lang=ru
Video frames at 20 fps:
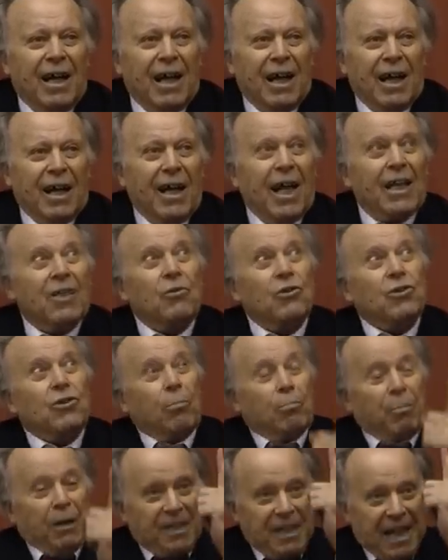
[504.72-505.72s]
для того,
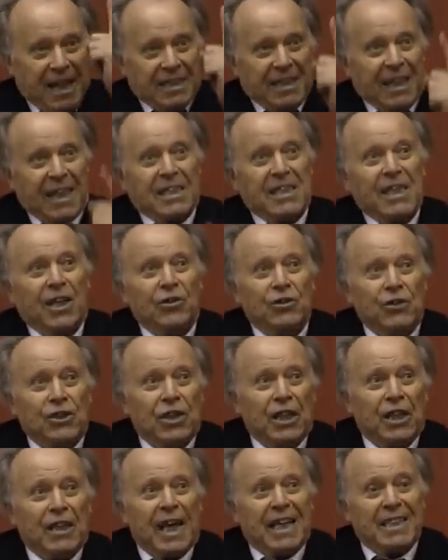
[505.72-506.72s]
чтобы подняться на
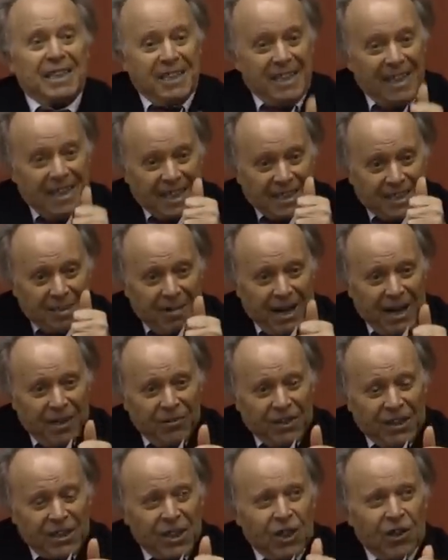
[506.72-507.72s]
следующий этаж, не
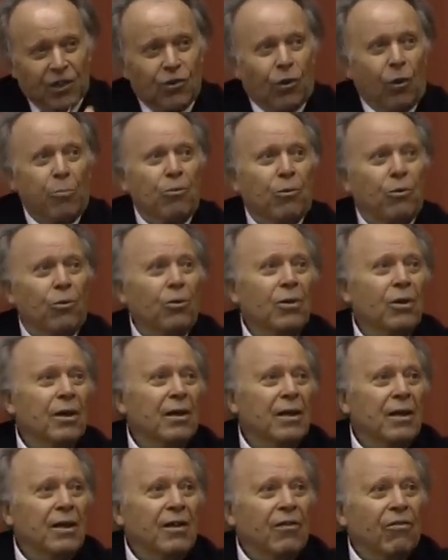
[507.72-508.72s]
нажимают даже кнопку
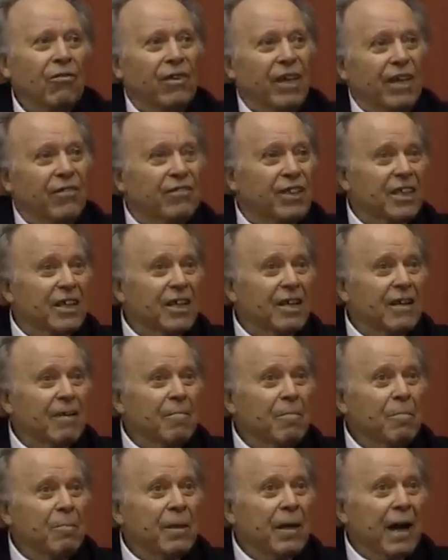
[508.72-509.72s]
в лифте.
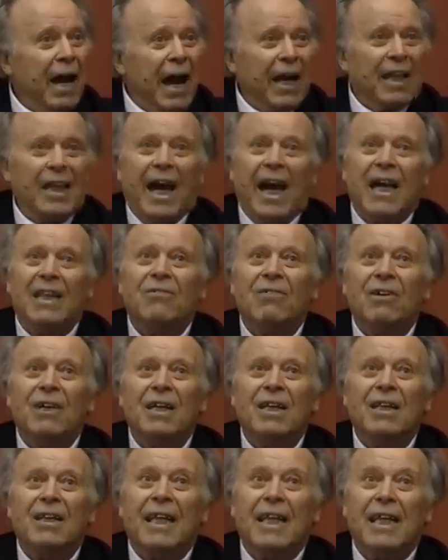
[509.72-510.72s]
А для этого
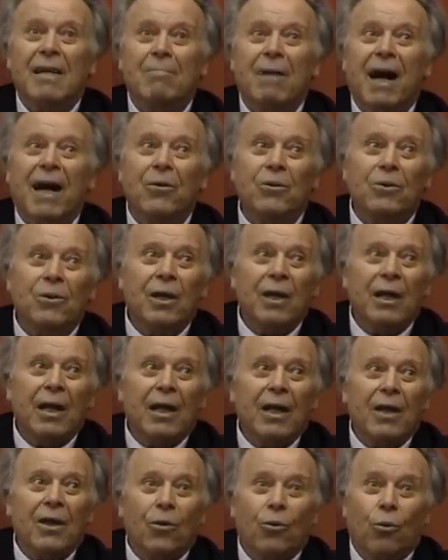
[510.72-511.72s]
нанимают
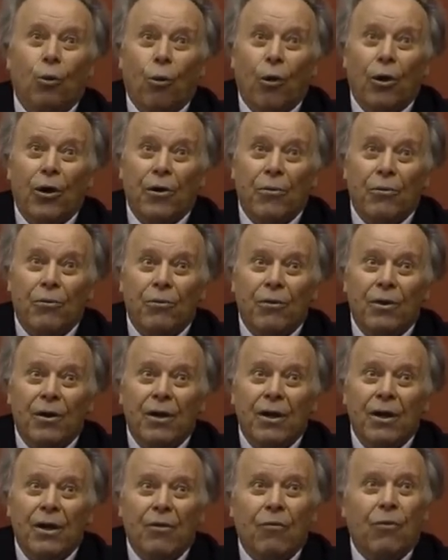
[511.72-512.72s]
гою.
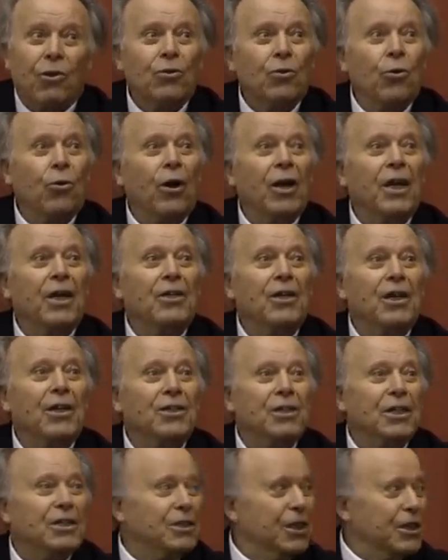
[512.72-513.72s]
Вот гои
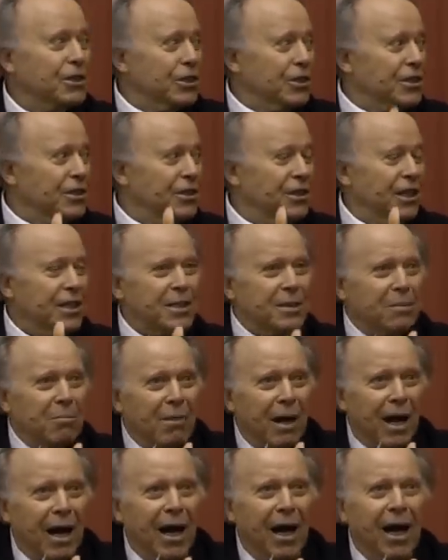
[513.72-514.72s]
должны, значит,
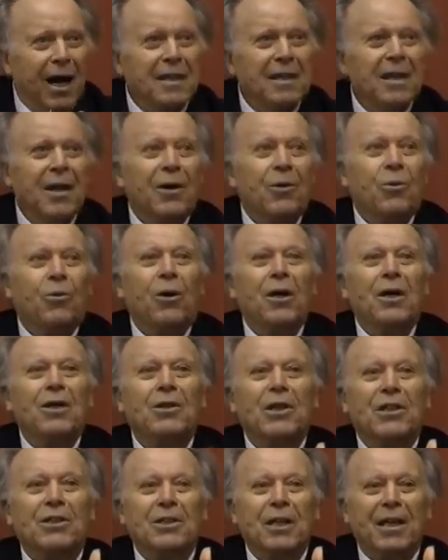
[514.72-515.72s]
нажимать, гои
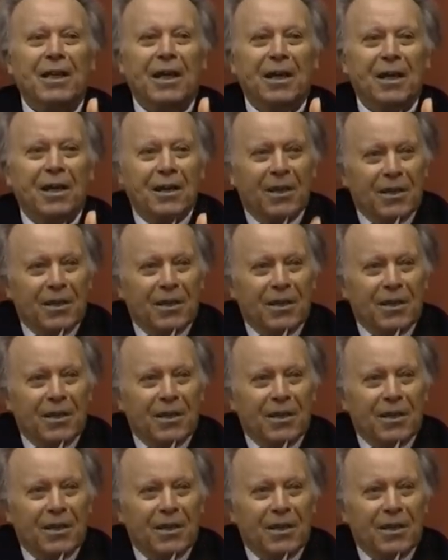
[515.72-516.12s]
должны